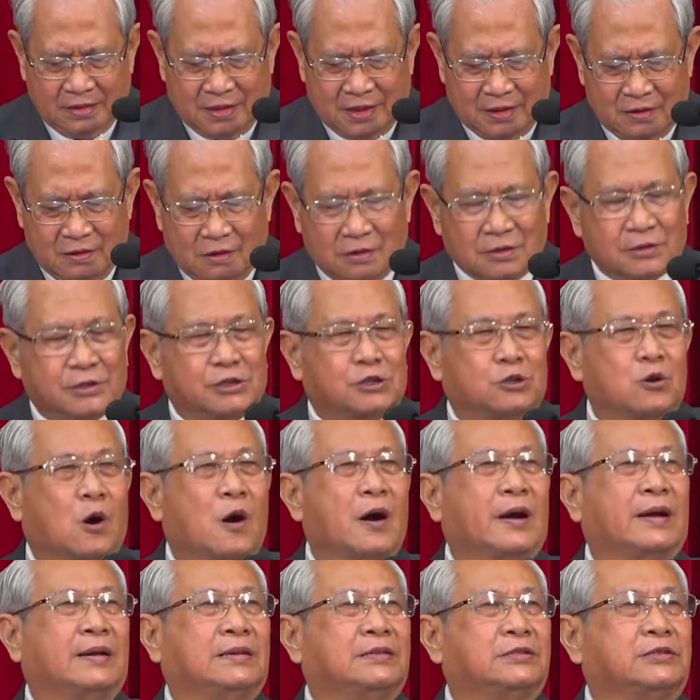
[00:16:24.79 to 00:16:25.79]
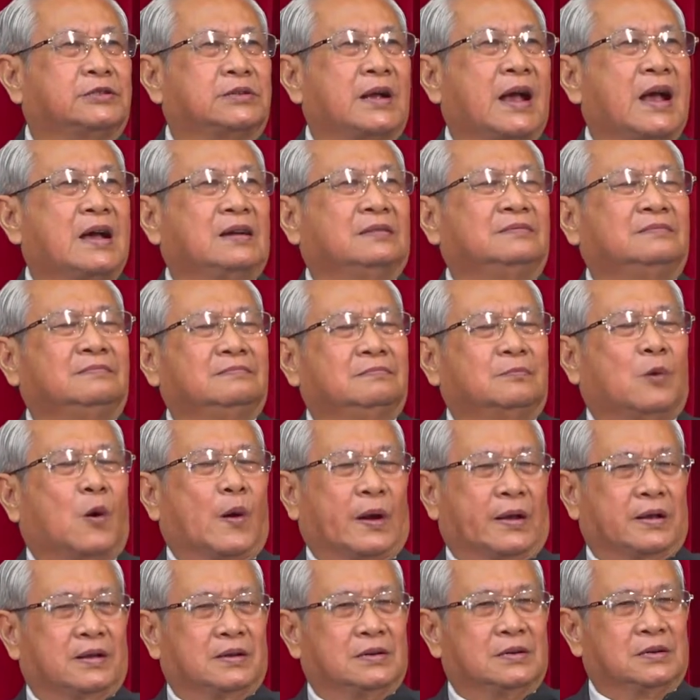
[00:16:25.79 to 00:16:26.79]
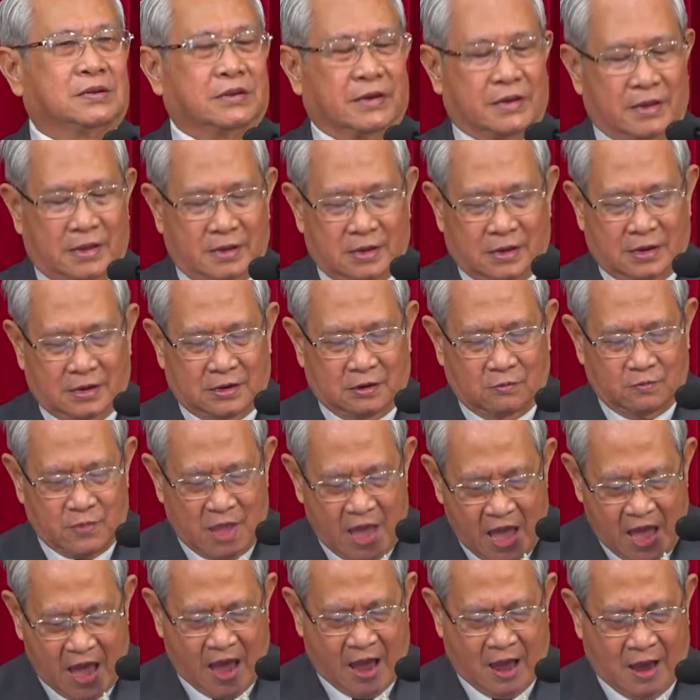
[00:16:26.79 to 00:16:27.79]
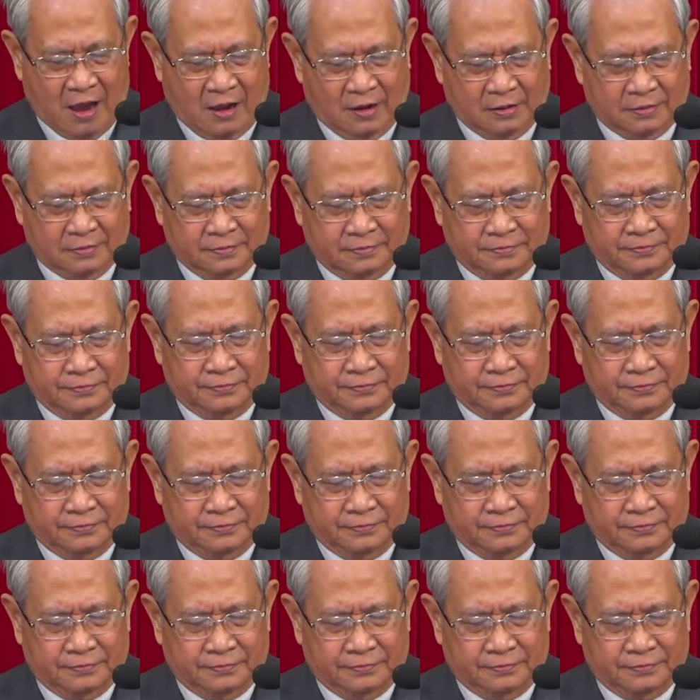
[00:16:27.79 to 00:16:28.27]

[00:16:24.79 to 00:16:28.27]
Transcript: thì nó soi sáng mọi người ở trong nhà.